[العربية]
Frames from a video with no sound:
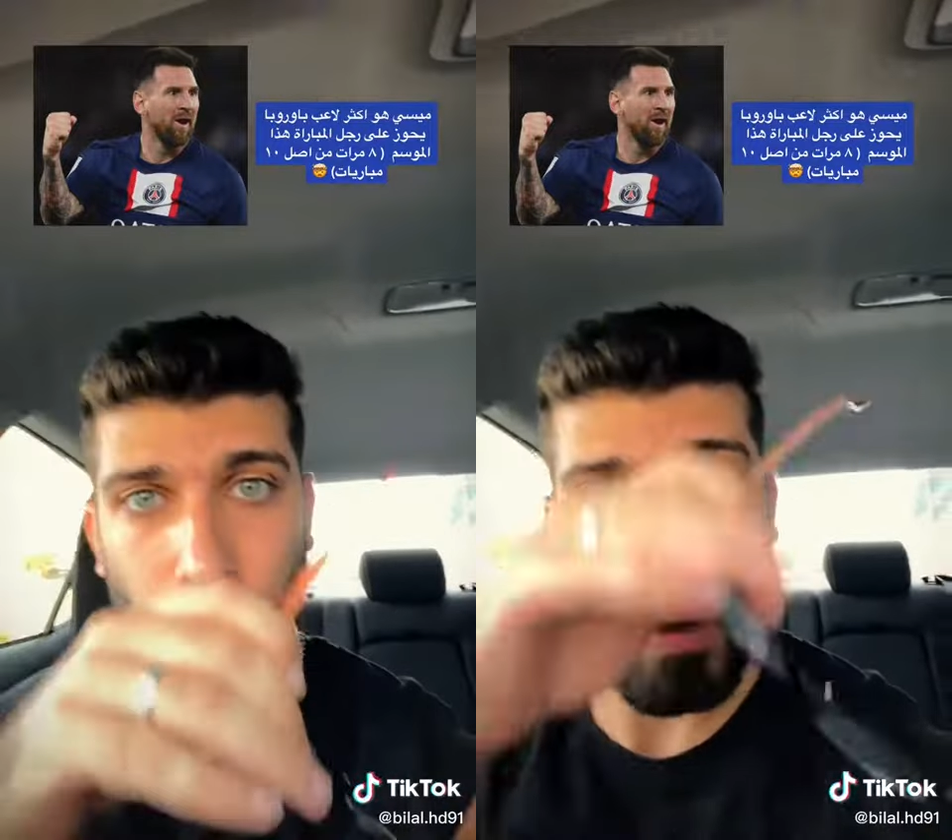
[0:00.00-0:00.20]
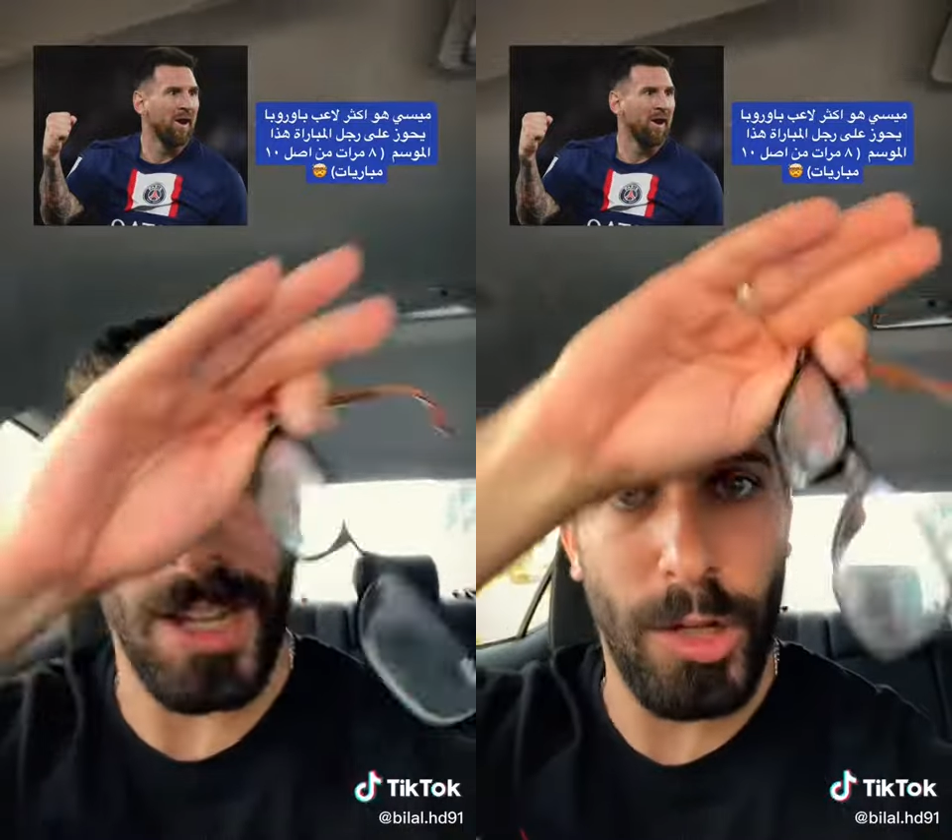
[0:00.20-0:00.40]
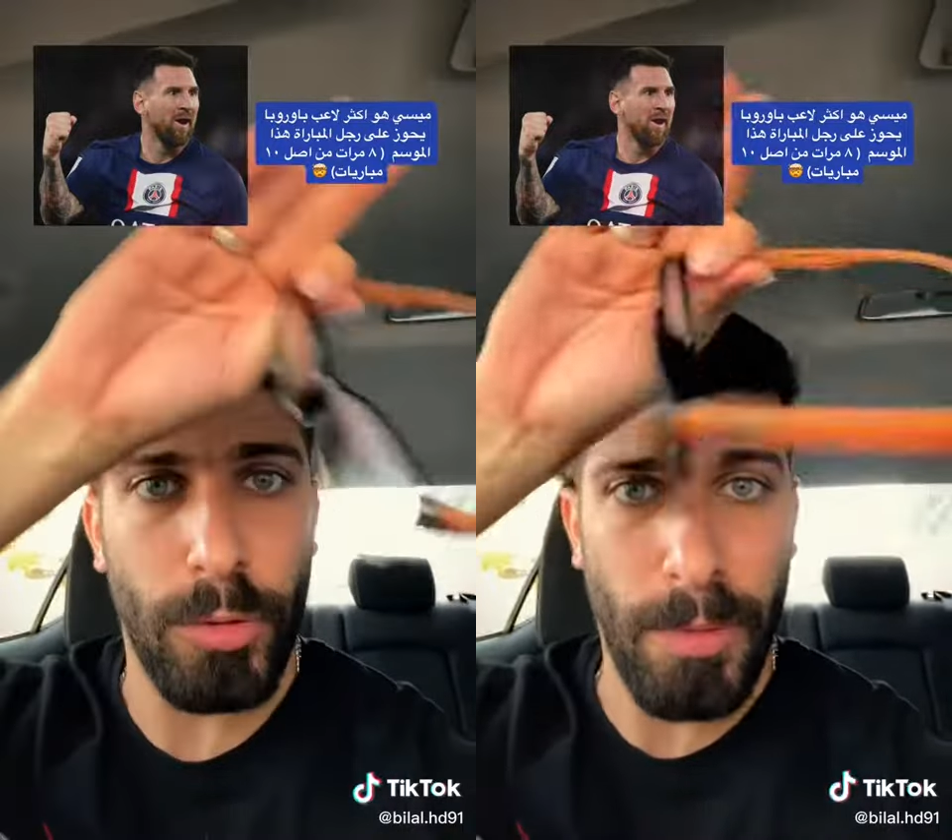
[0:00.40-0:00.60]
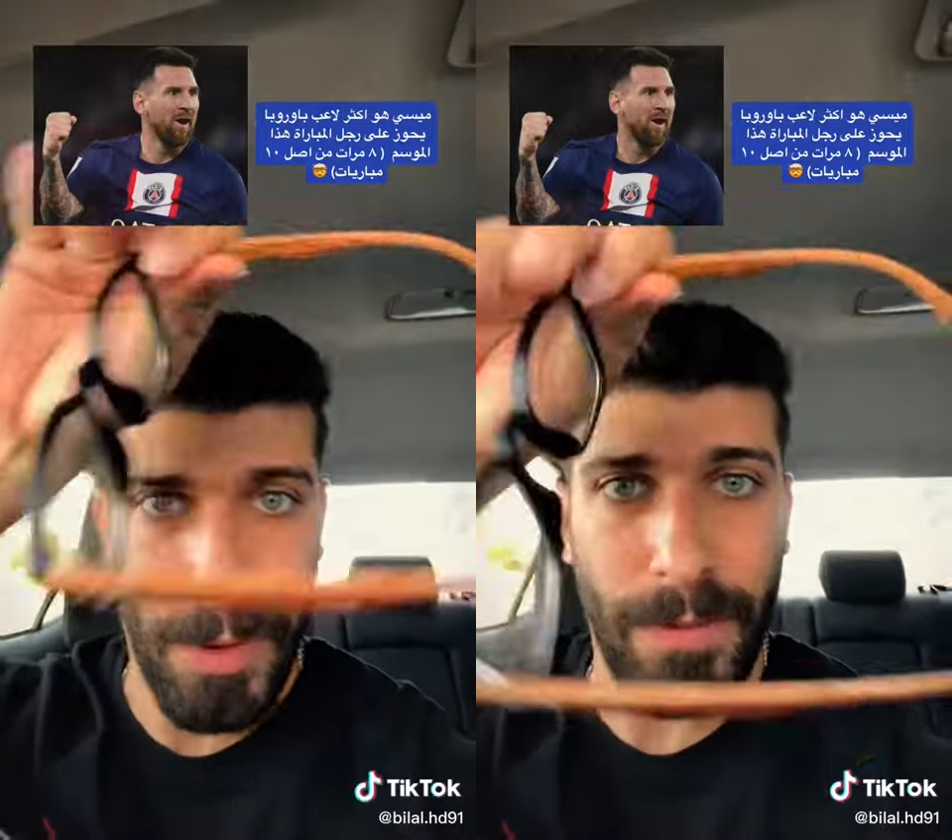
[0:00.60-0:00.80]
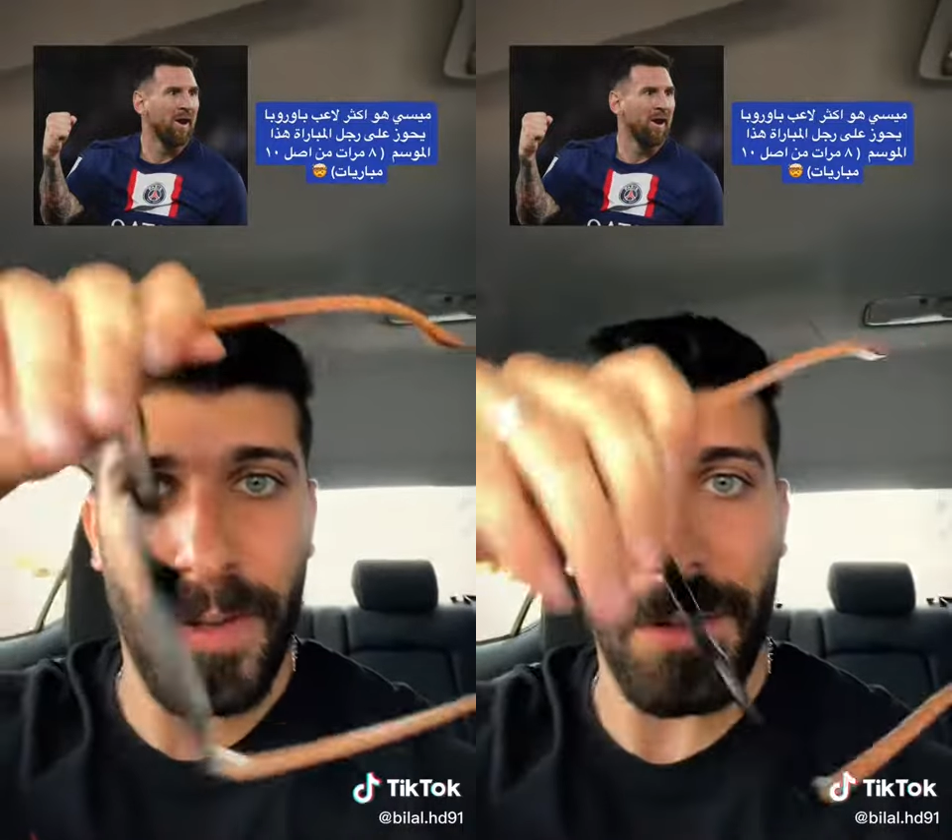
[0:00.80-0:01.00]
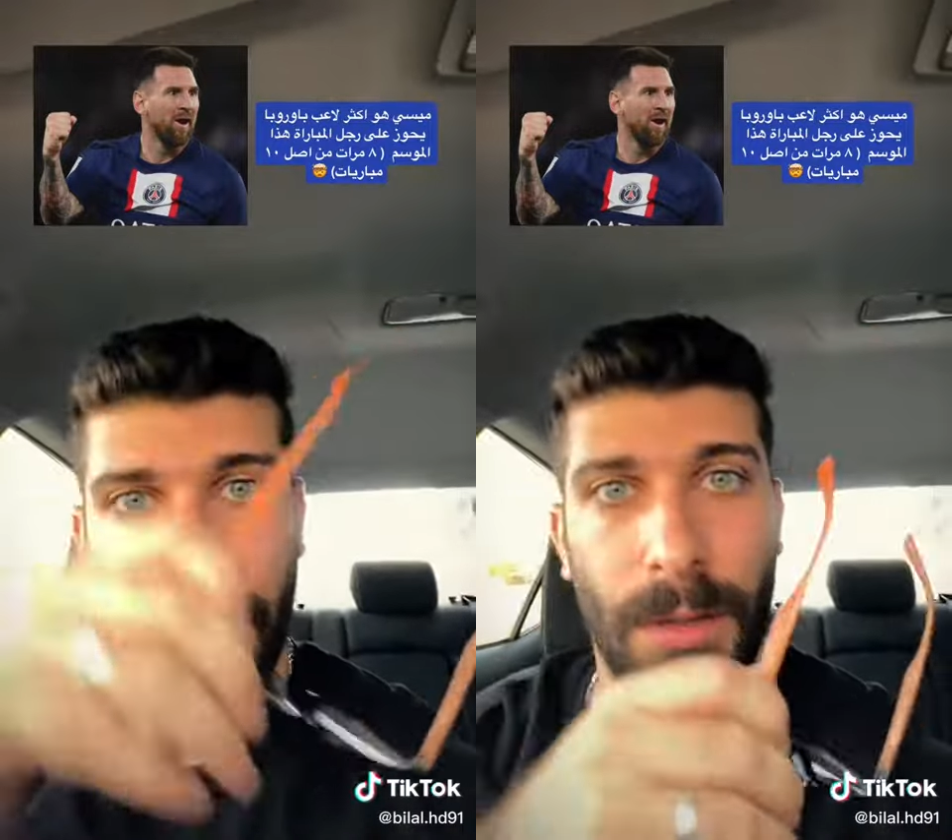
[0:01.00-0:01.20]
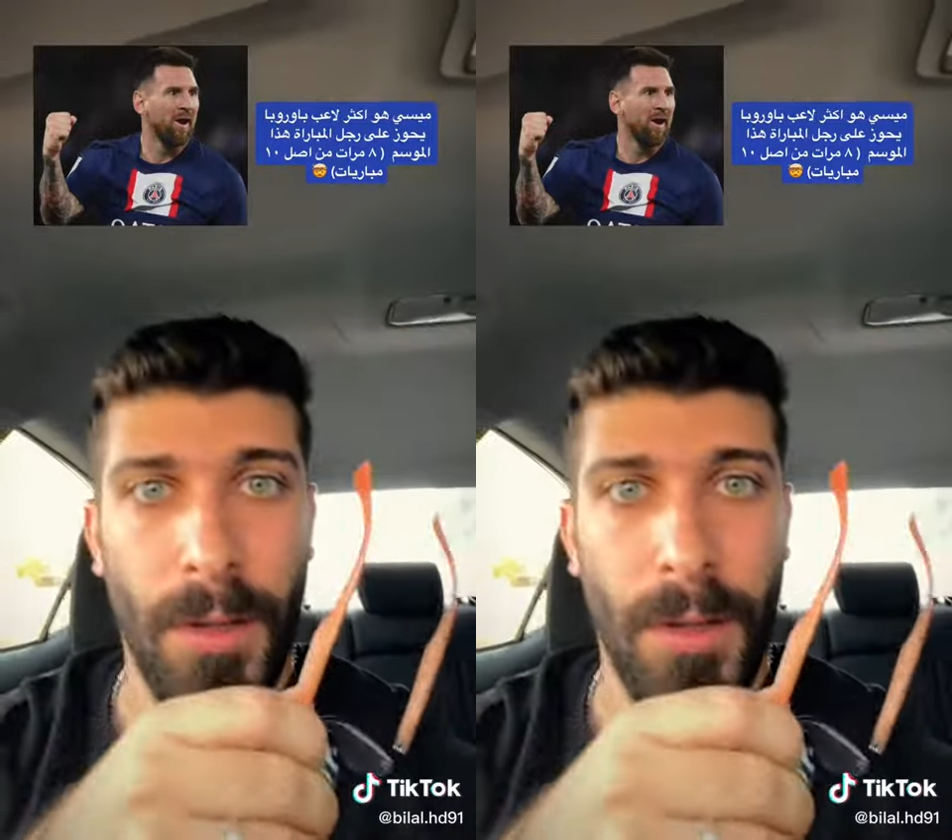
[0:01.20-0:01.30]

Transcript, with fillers: خليكم بفالفيردي